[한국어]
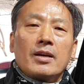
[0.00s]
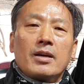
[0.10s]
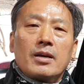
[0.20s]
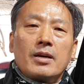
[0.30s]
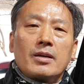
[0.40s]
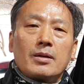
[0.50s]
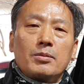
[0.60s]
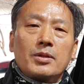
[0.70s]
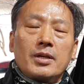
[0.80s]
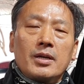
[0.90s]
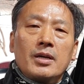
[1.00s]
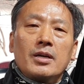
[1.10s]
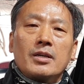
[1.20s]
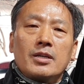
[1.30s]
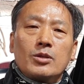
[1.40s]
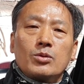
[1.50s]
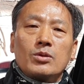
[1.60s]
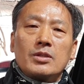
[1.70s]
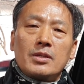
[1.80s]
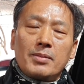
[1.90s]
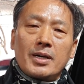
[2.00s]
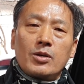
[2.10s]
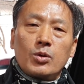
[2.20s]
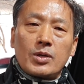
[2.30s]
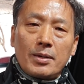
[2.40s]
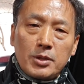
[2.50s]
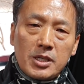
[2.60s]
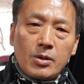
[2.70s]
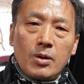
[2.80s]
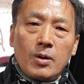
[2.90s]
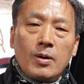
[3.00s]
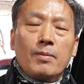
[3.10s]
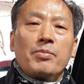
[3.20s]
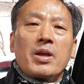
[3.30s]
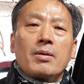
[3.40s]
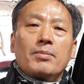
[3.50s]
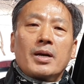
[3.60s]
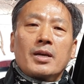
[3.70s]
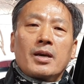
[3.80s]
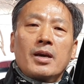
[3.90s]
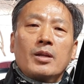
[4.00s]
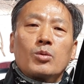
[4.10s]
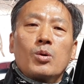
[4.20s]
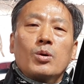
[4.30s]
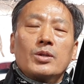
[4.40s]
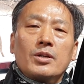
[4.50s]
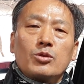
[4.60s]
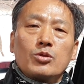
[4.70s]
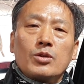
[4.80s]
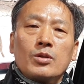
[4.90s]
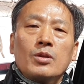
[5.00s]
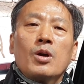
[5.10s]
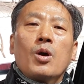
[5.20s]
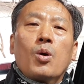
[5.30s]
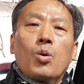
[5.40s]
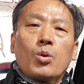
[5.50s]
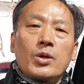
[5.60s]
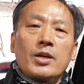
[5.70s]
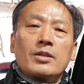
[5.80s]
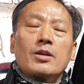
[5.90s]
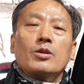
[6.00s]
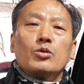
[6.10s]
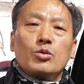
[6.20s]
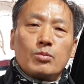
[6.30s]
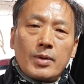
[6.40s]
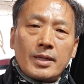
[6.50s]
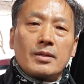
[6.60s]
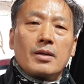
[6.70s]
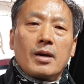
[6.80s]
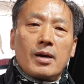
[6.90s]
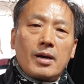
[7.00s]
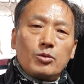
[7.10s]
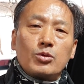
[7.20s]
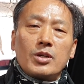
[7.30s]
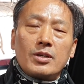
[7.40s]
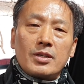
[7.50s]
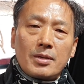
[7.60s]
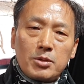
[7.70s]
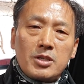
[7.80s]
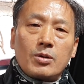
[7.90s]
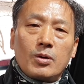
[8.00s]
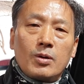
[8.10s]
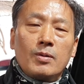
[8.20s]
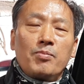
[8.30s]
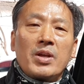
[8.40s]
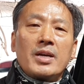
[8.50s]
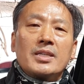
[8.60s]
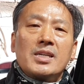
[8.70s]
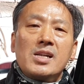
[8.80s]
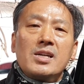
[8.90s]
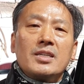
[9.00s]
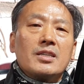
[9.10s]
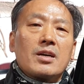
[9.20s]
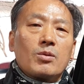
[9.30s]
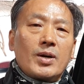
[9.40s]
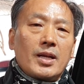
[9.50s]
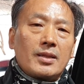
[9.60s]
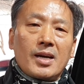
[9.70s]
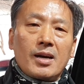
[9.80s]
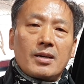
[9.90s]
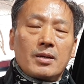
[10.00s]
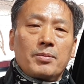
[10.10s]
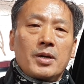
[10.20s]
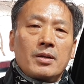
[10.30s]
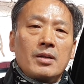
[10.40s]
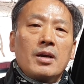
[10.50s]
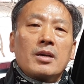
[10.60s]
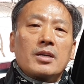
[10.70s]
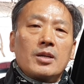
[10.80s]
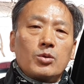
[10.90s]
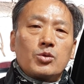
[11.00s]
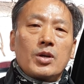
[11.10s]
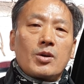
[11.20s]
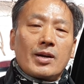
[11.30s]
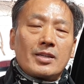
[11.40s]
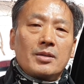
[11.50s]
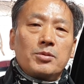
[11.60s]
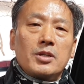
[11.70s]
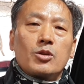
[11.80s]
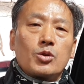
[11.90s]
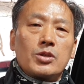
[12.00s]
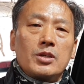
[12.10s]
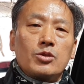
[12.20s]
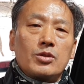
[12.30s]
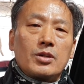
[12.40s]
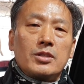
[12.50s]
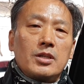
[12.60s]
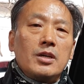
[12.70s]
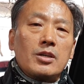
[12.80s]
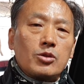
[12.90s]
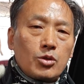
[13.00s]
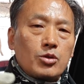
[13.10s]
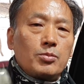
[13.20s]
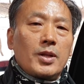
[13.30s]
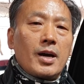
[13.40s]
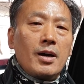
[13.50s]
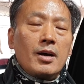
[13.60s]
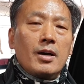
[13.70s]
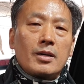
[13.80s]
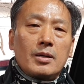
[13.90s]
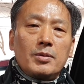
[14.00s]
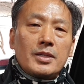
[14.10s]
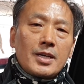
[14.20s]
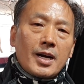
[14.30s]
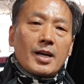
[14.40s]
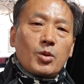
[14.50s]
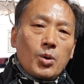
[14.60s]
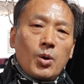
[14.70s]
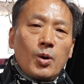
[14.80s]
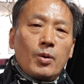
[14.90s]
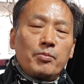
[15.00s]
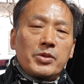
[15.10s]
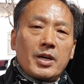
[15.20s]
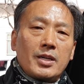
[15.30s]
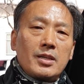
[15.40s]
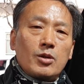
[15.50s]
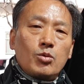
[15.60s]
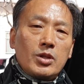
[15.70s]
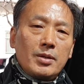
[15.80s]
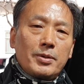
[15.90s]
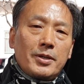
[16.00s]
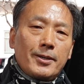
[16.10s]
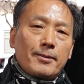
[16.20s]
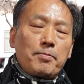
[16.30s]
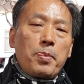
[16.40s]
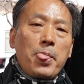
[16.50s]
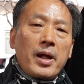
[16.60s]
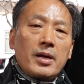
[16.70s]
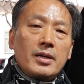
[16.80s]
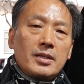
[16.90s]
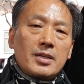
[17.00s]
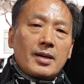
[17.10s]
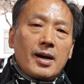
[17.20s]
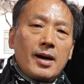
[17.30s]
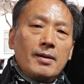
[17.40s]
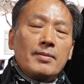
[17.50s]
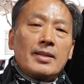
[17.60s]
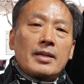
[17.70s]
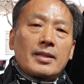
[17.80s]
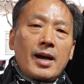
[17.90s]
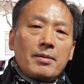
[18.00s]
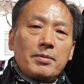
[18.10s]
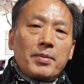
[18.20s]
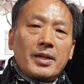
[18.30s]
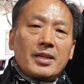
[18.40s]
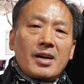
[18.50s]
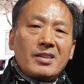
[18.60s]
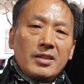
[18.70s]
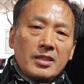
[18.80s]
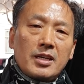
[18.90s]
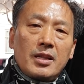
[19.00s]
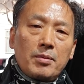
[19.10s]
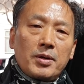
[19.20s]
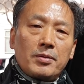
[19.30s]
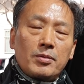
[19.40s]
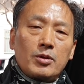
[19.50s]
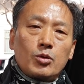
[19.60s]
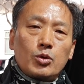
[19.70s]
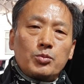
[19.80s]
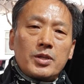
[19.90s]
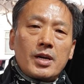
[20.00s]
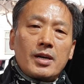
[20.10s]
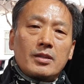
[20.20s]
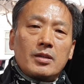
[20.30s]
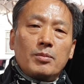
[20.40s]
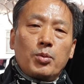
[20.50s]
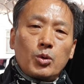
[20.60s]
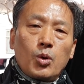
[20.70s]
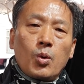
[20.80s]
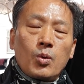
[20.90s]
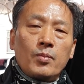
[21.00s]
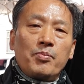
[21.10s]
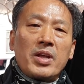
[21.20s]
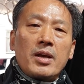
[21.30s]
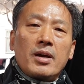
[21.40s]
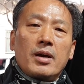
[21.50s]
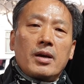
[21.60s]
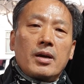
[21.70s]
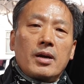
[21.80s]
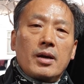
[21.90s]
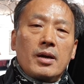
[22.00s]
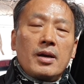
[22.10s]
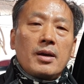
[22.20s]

에, 여러분들이 기존 10만 킬로 잡으시고 만약에 또 연수는 5년에서 6만 아, 6년을 잡으시고 7년이 경과됐다 그러면 키로수에 관계없이 교체해 주시는 것이 좋습니다. 그러면 이 차가 또 제가 드릴 꿀팁은 이 차가 타이밍 벨트가 끊어지게 되면 요즘 차량들은 보통 에,